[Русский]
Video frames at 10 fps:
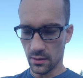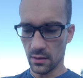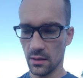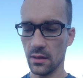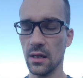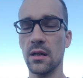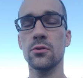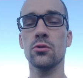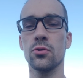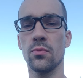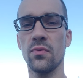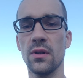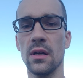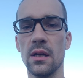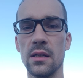И я хочу, чтобы
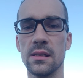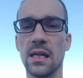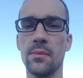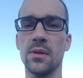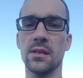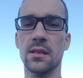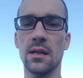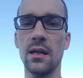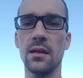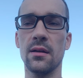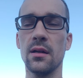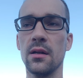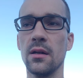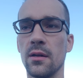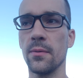вы сами искали
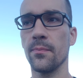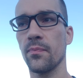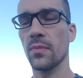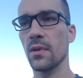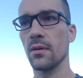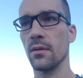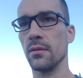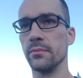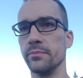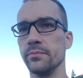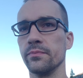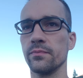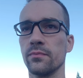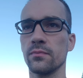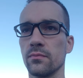э,
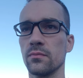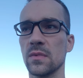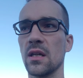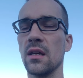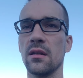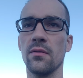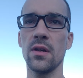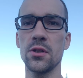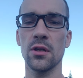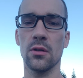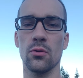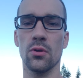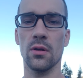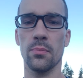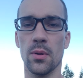какие-то вещи,
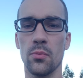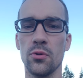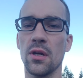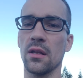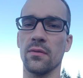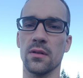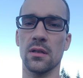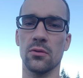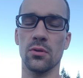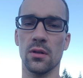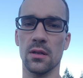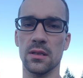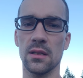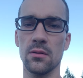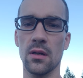которые пробудят вас, которые
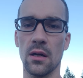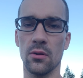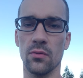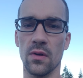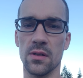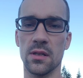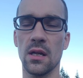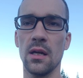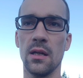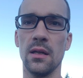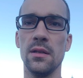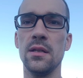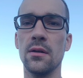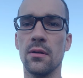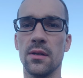растолкают вас, и
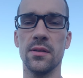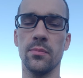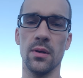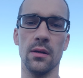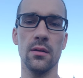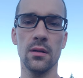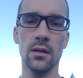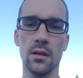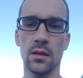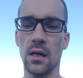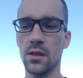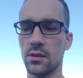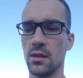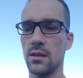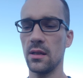делали себя.
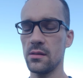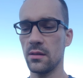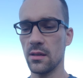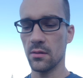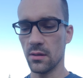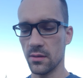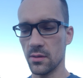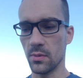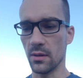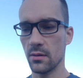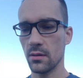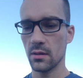Каждый день делали себя.